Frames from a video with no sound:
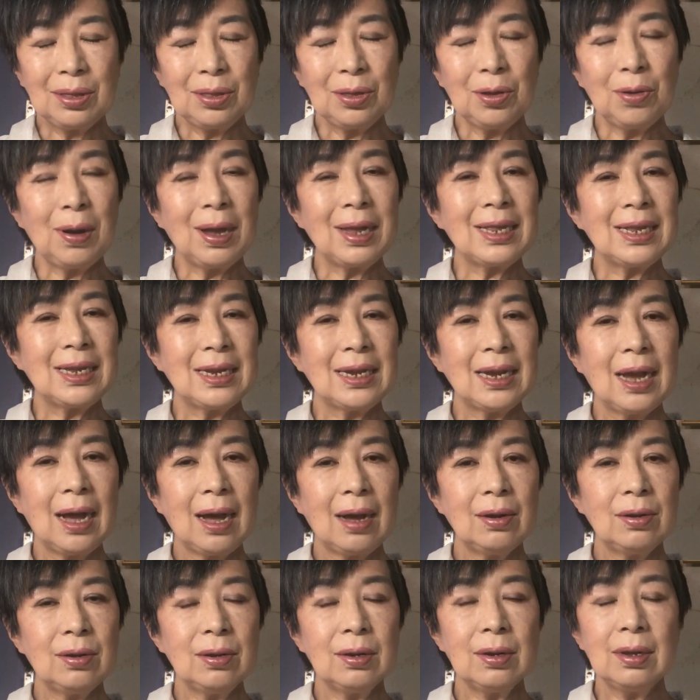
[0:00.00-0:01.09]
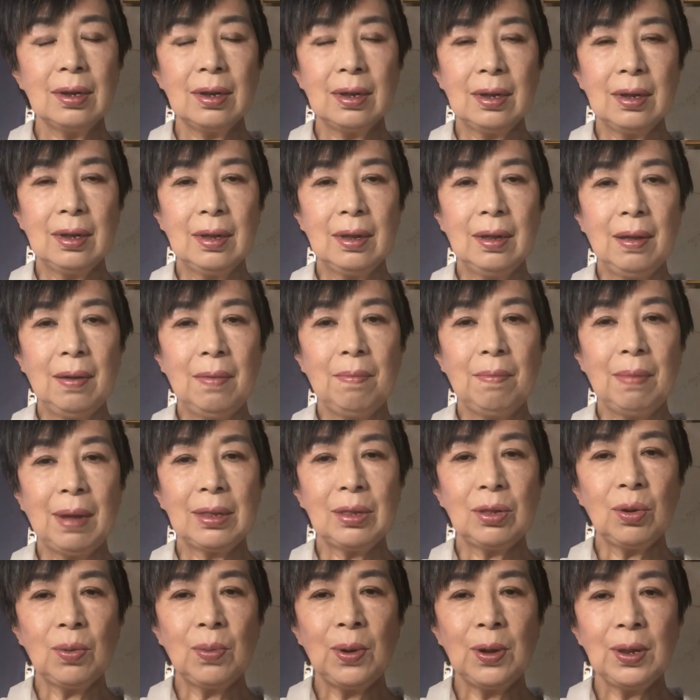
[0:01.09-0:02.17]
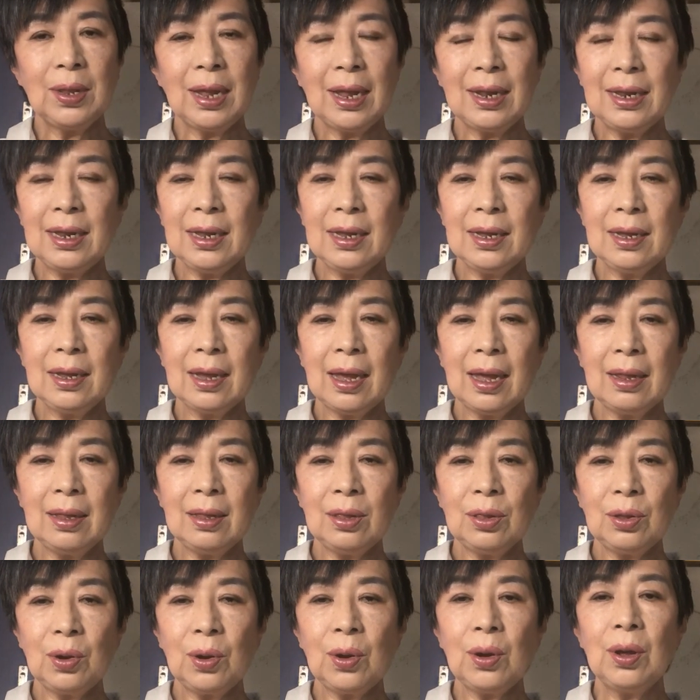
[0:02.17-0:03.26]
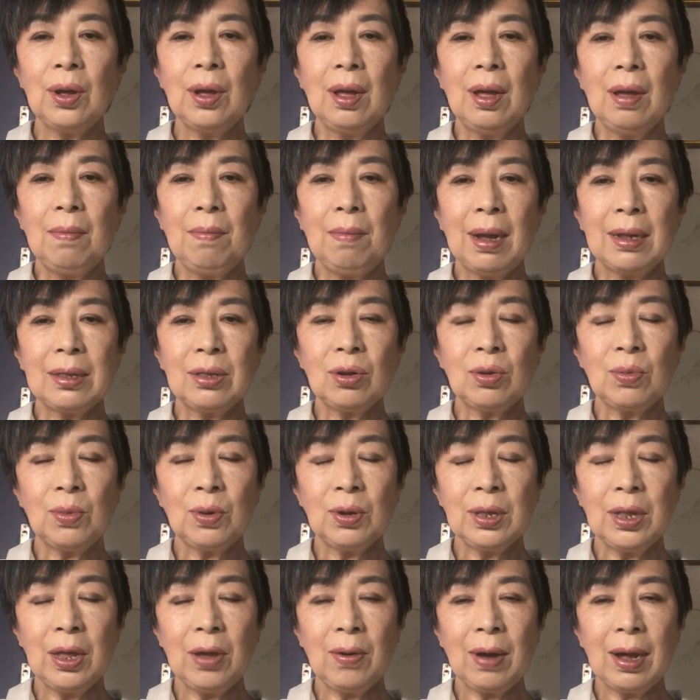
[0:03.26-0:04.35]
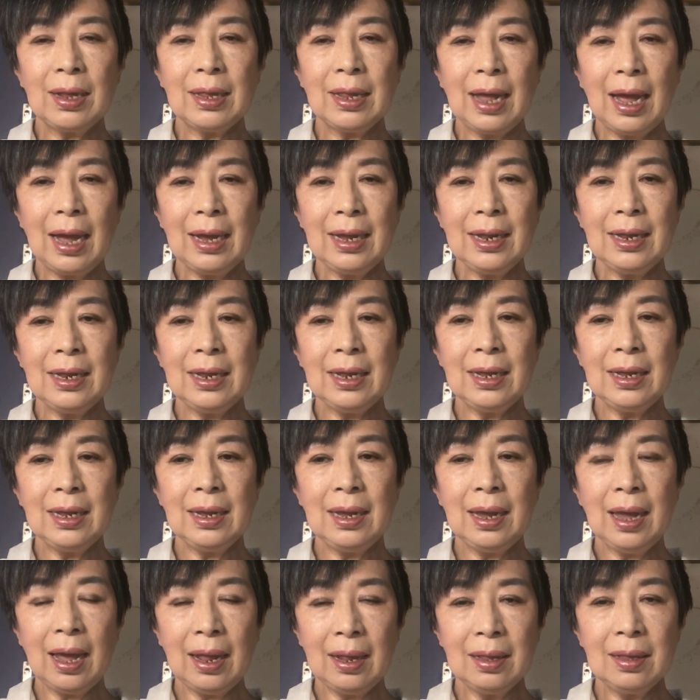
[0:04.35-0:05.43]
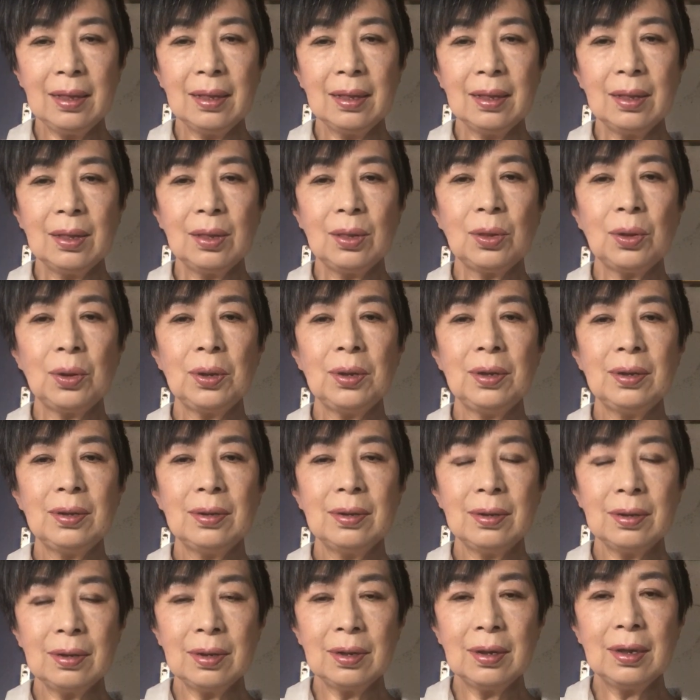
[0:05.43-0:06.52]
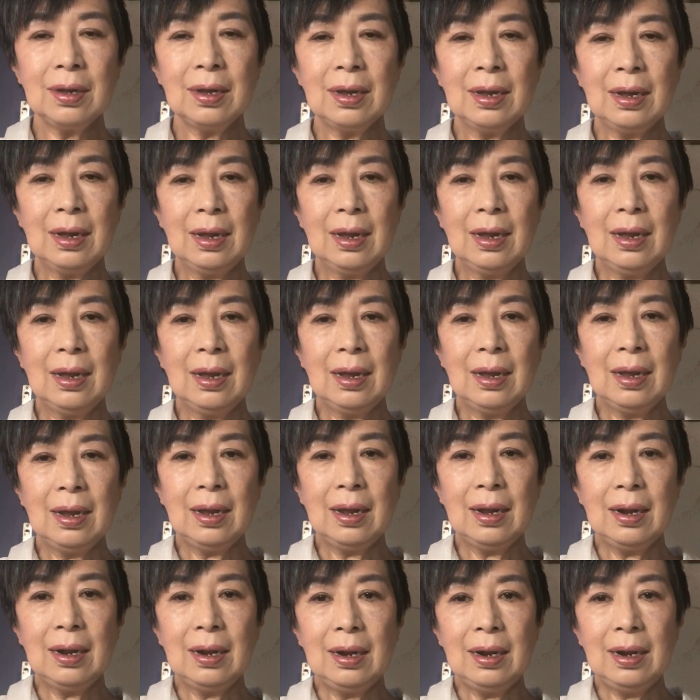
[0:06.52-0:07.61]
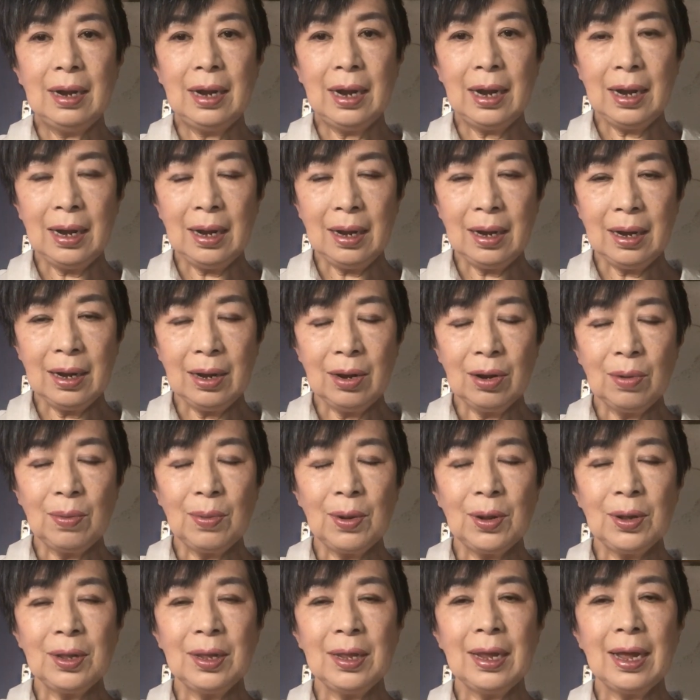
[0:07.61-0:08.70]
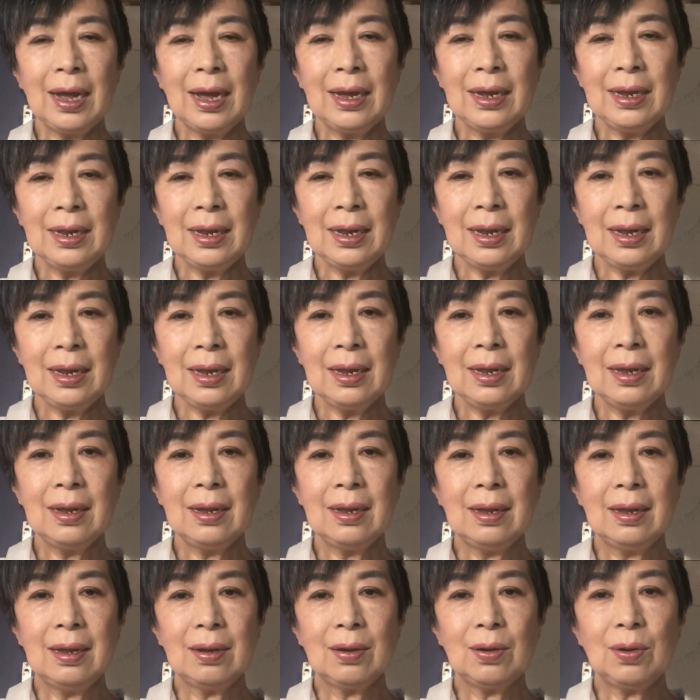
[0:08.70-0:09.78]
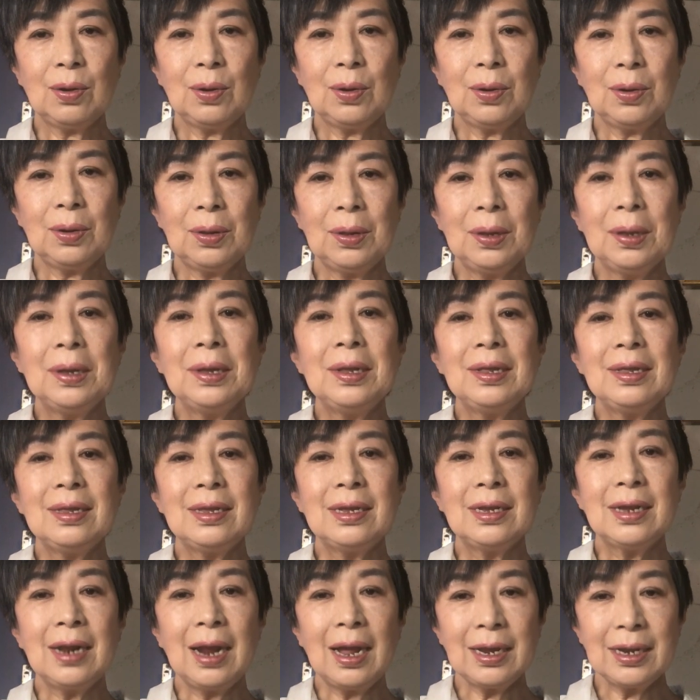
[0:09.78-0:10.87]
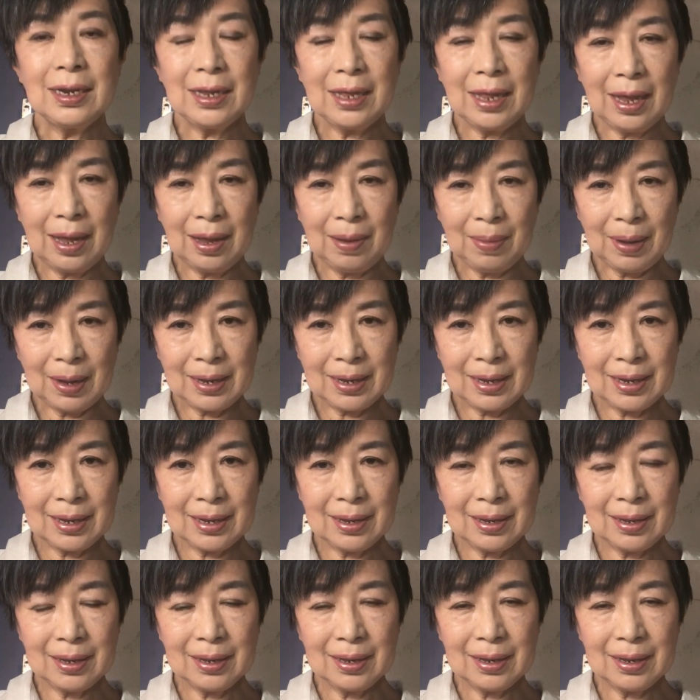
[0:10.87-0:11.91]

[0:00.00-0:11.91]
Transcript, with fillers: とは違う、まともな人間とまともではない人間という倫理の問題にこうずらしています。